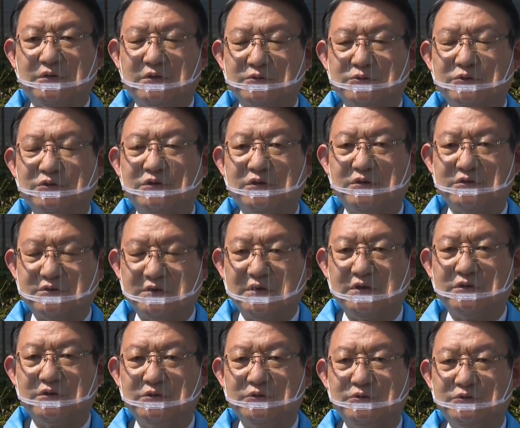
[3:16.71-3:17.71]
そしてです
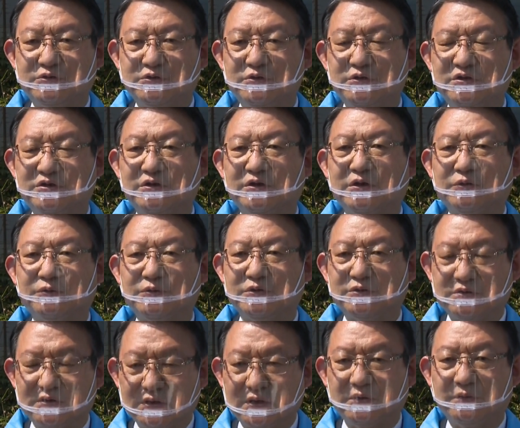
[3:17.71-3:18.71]
ね遊水地などで
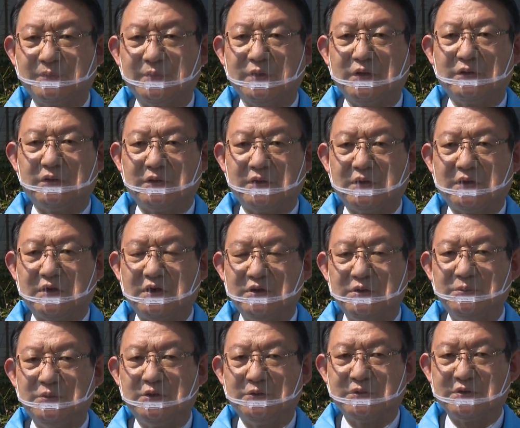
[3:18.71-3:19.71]
すねあ
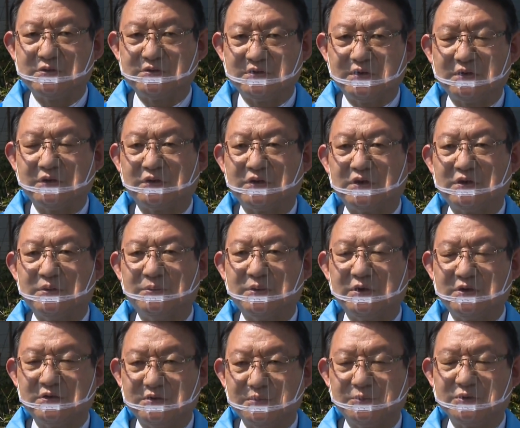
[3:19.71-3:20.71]
る意味ではですね館
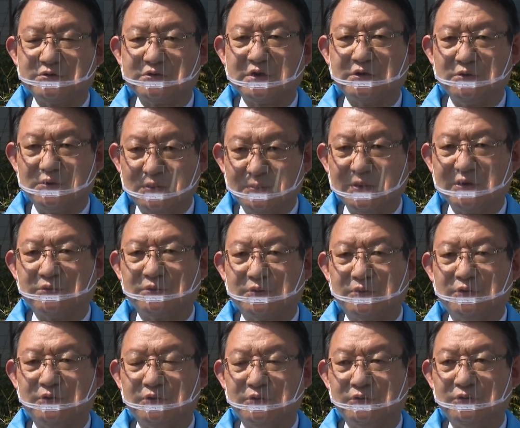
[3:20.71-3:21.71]
林も里沼と
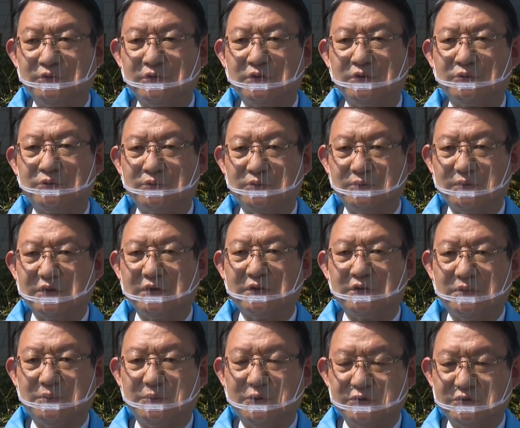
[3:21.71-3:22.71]
こういうふうなことは
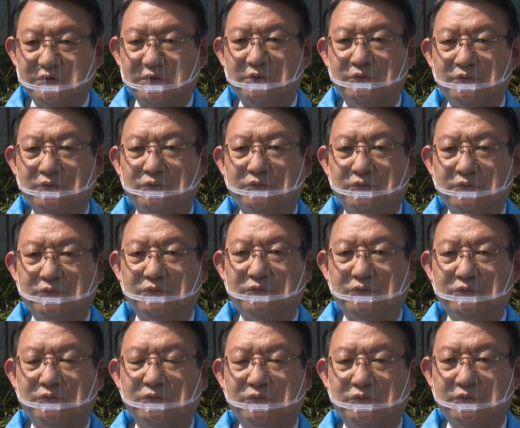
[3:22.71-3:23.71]
申している
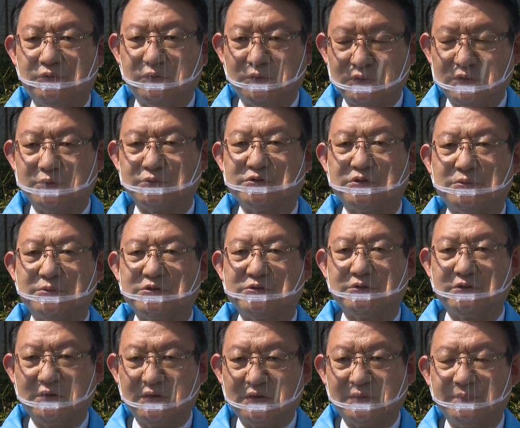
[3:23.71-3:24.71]
ようでございま
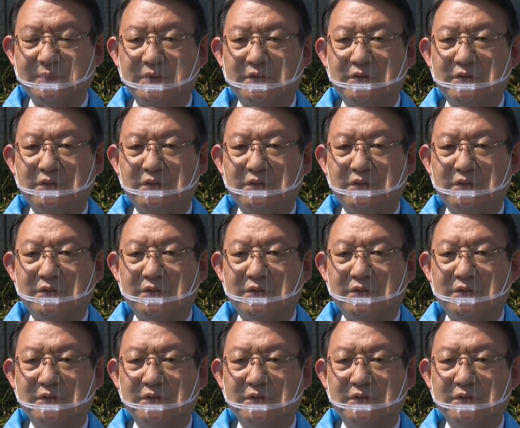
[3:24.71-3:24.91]
すが